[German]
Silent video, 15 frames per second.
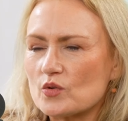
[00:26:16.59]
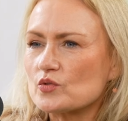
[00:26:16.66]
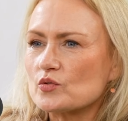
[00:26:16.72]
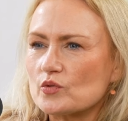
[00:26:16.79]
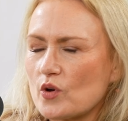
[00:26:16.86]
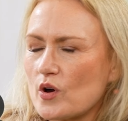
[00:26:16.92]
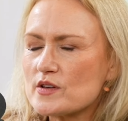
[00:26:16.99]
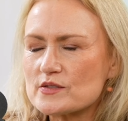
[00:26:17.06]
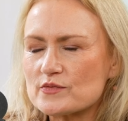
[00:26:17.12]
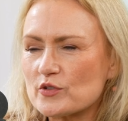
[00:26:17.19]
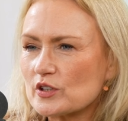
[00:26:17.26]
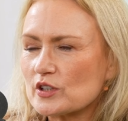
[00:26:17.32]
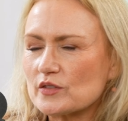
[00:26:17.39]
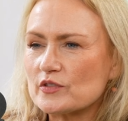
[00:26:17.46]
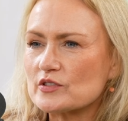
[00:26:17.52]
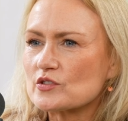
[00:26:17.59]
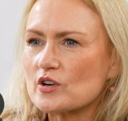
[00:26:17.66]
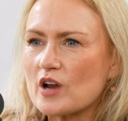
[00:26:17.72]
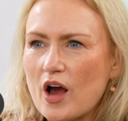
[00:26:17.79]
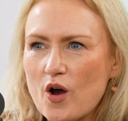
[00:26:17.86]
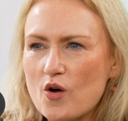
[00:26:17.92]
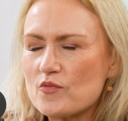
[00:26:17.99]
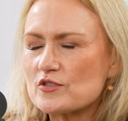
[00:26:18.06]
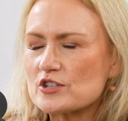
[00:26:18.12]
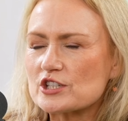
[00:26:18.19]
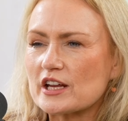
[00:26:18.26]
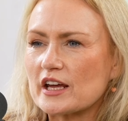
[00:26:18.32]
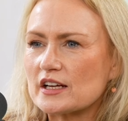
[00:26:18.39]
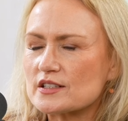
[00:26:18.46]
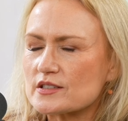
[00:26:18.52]
und du läufst wirklich wie so ein
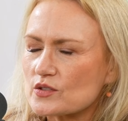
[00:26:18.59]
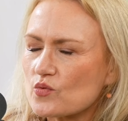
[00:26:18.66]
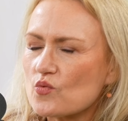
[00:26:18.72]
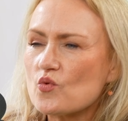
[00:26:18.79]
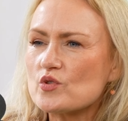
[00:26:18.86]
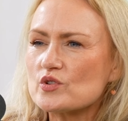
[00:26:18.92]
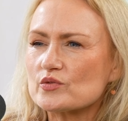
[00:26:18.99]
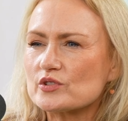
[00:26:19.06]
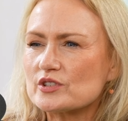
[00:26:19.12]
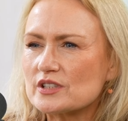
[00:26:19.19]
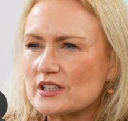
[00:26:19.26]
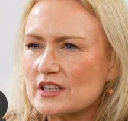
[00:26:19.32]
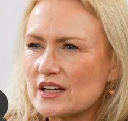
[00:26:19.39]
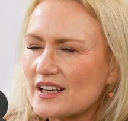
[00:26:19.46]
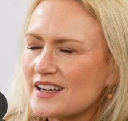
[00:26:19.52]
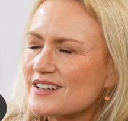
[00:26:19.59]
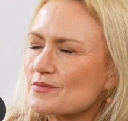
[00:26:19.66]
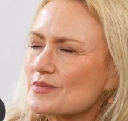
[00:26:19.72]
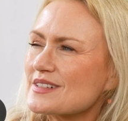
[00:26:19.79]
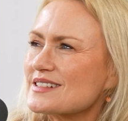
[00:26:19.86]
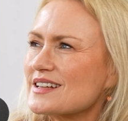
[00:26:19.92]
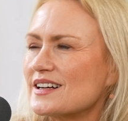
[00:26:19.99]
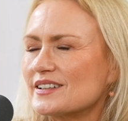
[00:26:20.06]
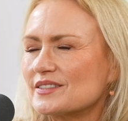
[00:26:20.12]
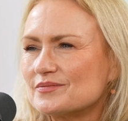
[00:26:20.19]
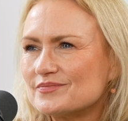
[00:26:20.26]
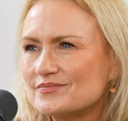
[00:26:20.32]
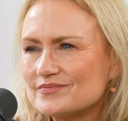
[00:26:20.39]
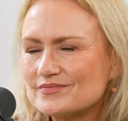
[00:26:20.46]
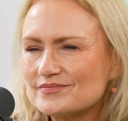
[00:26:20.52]
aufgeschrecktes Huhn durch die Gegend und sagst,
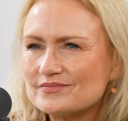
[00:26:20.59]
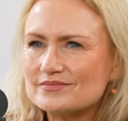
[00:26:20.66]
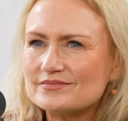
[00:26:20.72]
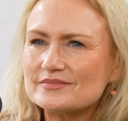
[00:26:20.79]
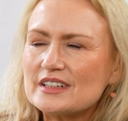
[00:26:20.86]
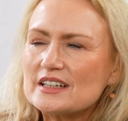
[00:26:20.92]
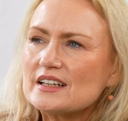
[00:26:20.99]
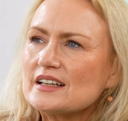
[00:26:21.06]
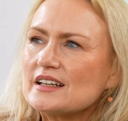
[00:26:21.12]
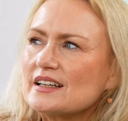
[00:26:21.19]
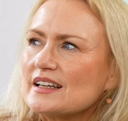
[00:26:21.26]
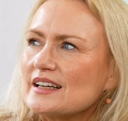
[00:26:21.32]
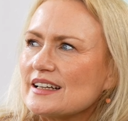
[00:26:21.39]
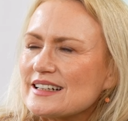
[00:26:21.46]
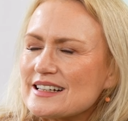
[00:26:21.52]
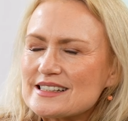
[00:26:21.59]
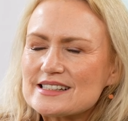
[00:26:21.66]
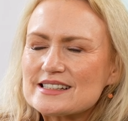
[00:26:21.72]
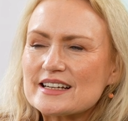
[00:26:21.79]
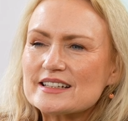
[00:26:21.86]
mm, das ist